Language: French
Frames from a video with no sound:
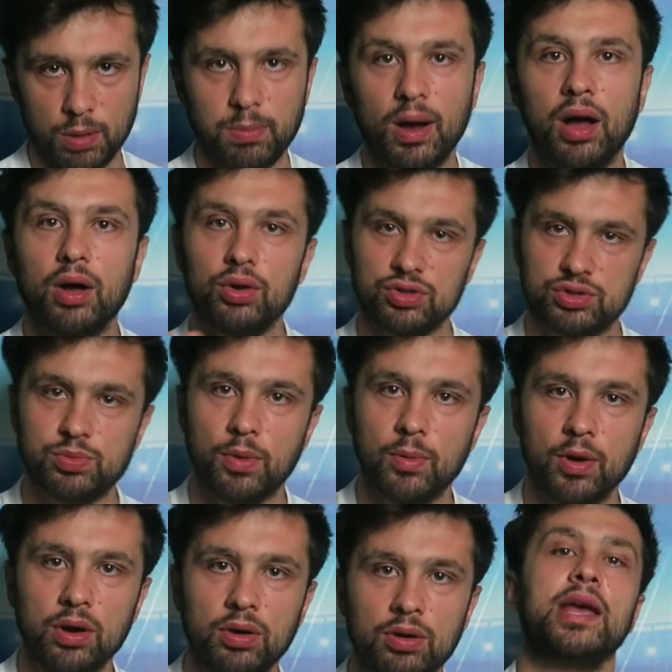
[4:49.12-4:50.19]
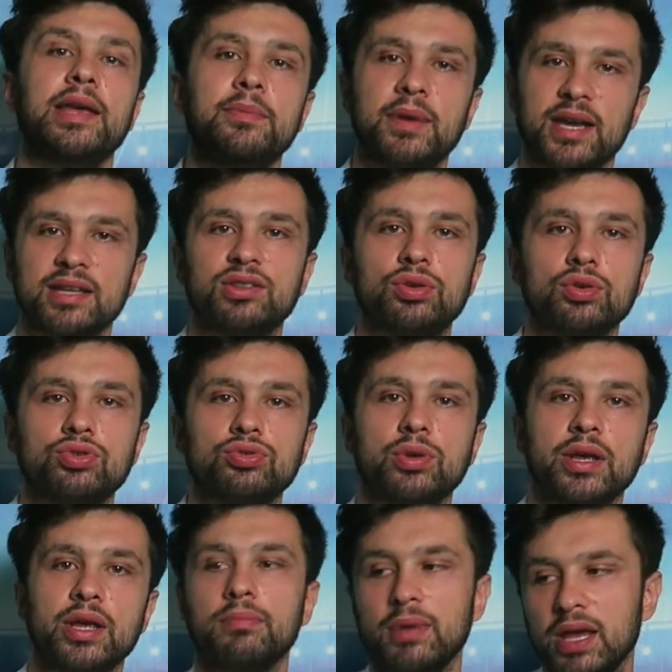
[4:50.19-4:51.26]
que Pogba en ce moment et il mérite de
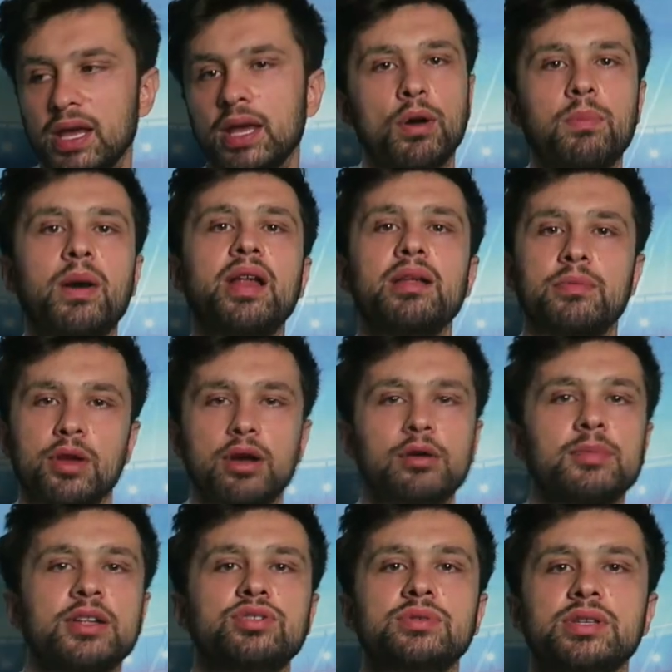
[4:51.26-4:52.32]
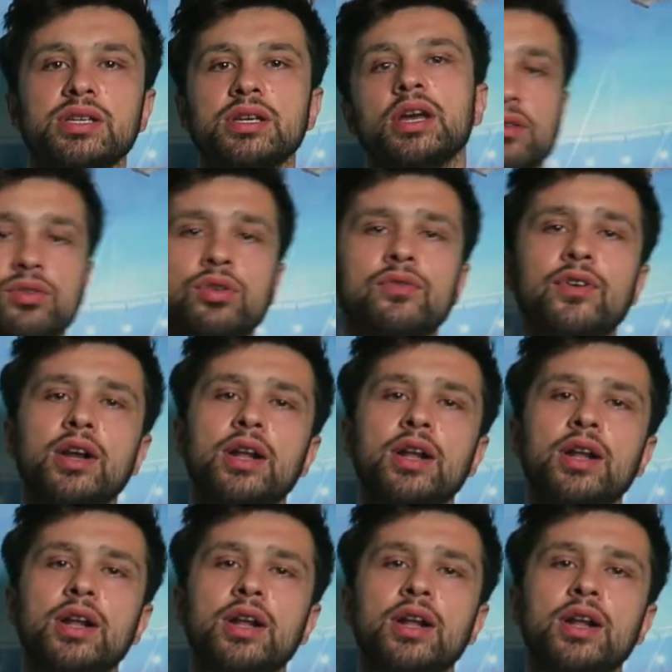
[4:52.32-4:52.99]
jouer. Mais Pogba, il est meilleur que Matuidi. Donc